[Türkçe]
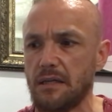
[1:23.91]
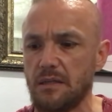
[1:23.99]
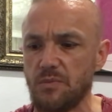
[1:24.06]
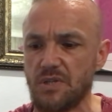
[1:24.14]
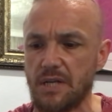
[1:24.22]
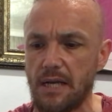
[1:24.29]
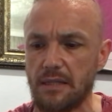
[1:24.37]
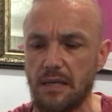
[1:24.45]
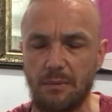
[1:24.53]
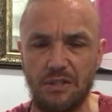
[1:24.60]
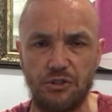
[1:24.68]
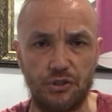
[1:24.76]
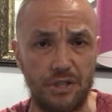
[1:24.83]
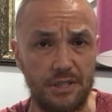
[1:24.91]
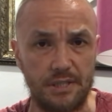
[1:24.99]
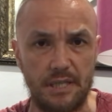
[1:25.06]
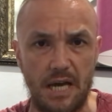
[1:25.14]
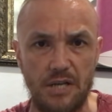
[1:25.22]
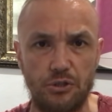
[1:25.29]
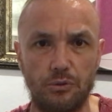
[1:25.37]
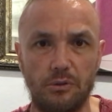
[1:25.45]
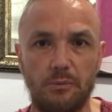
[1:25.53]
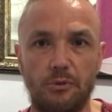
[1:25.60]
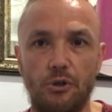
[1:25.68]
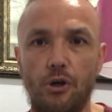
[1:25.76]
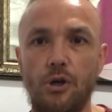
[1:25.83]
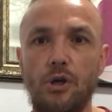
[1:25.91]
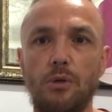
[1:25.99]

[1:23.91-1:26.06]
kırmızı kartlar maç içerisinde her şey olabiliyor.